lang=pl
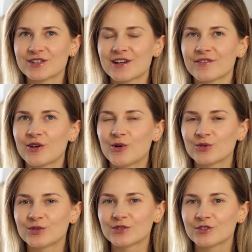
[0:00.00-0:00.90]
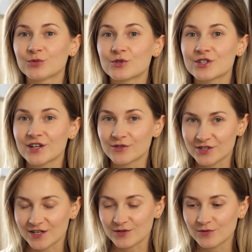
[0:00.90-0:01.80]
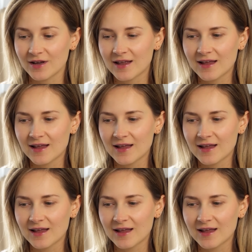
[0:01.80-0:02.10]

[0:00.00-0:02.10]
szafie od e, dłuższego czasu.